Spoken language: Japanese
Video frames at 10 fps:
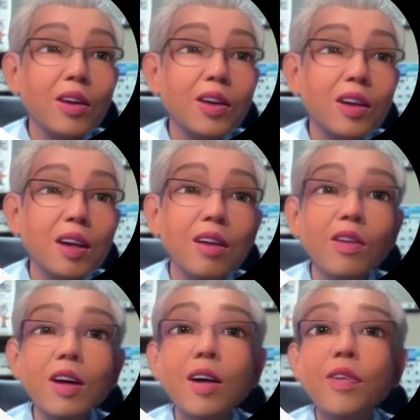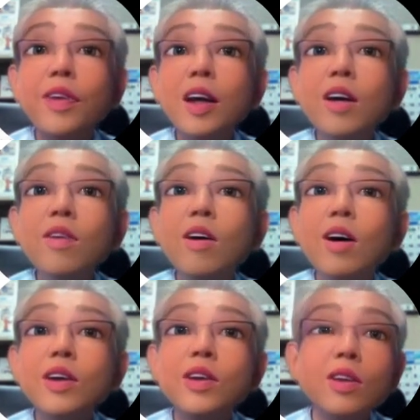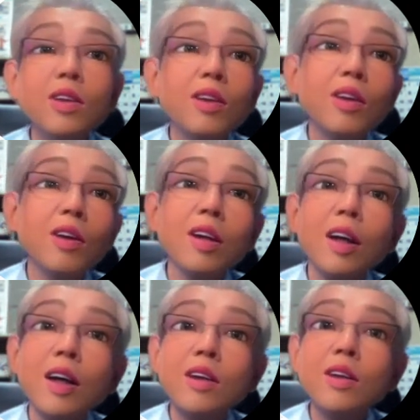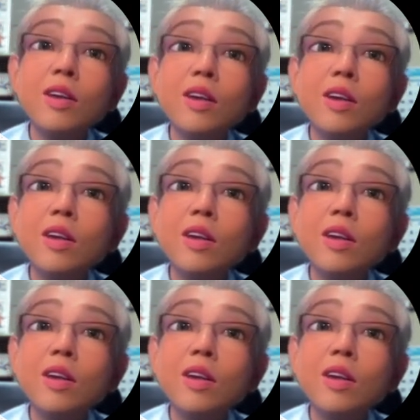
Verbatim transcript: 押してもらって、今はチュートリアル